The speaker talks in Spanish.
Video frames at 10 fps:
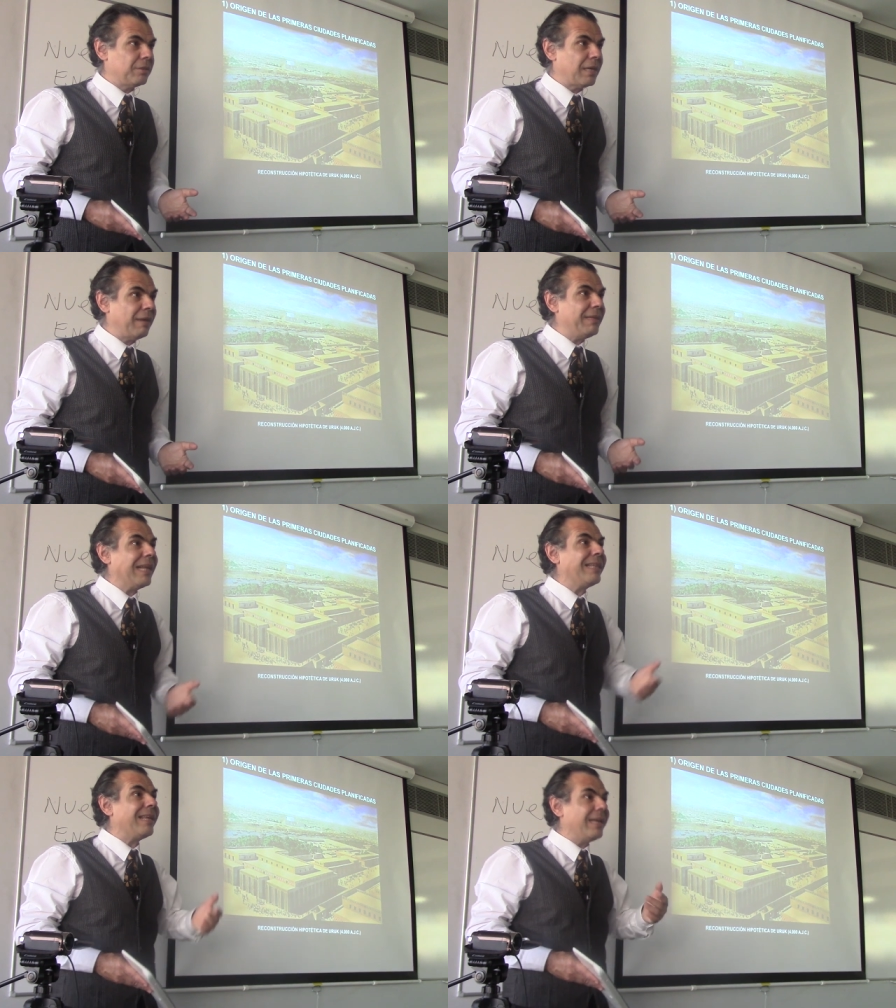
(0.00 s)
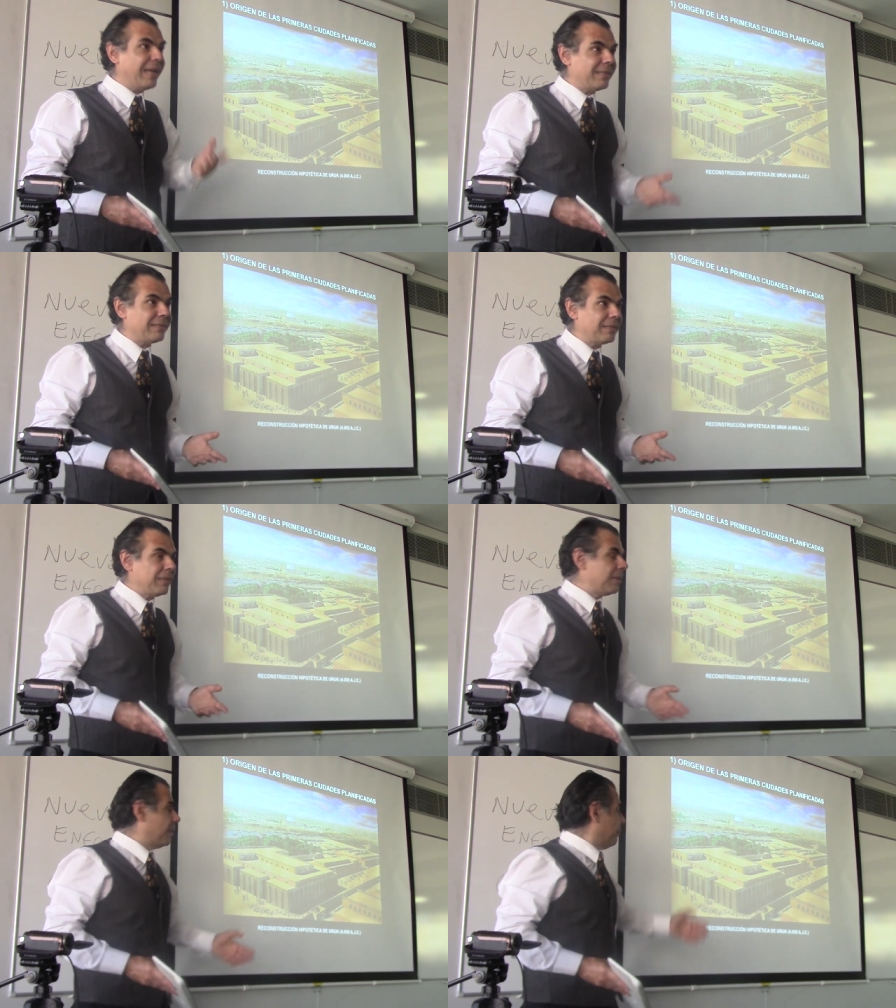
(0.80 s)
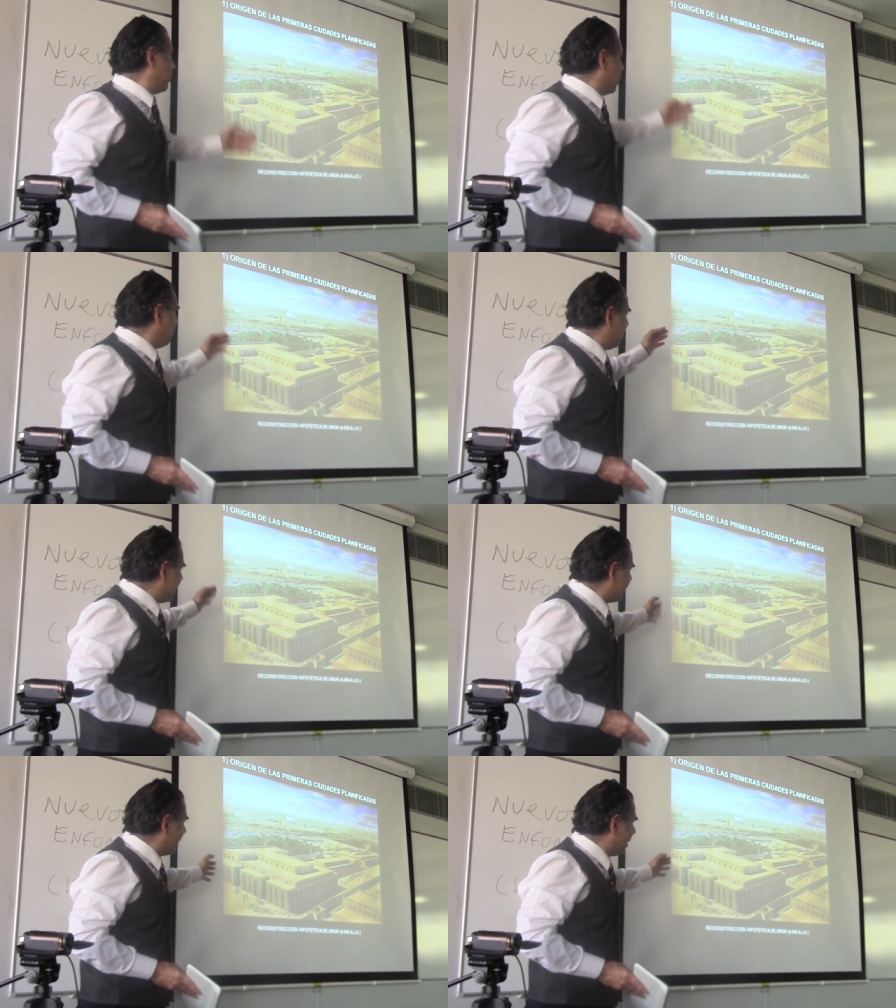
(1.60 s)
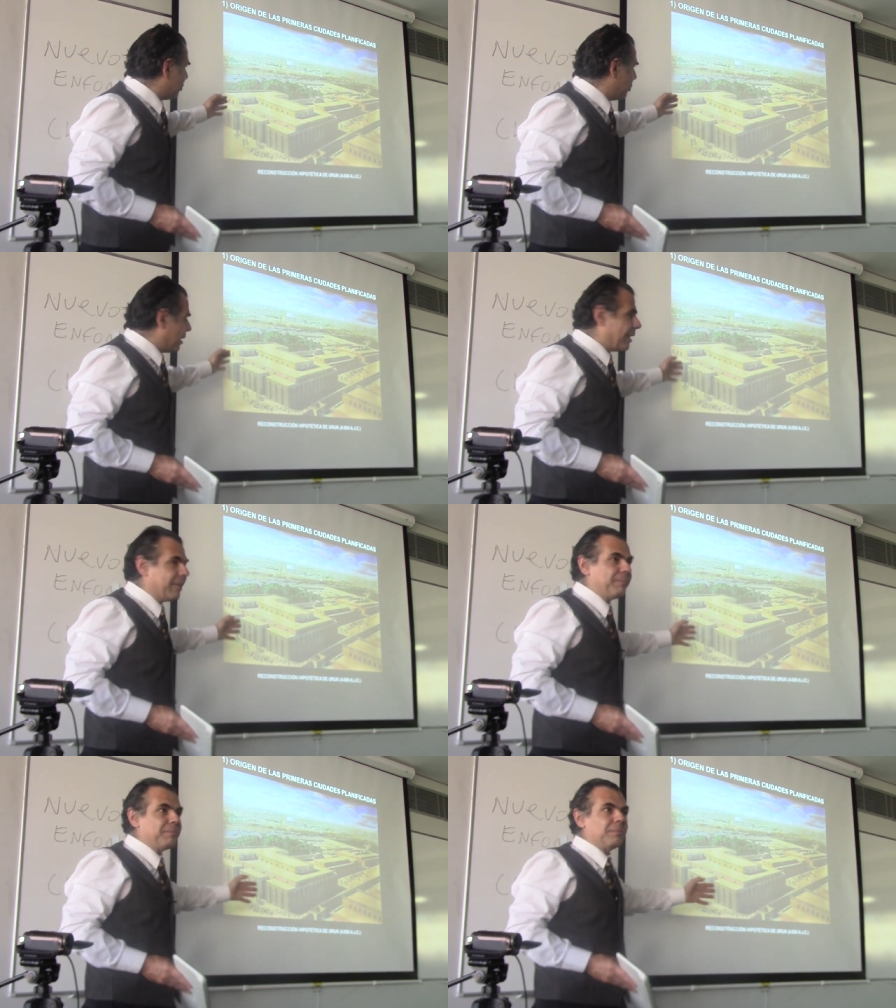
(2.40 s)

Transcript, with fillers: había aldeas, pero empiezan las ciudades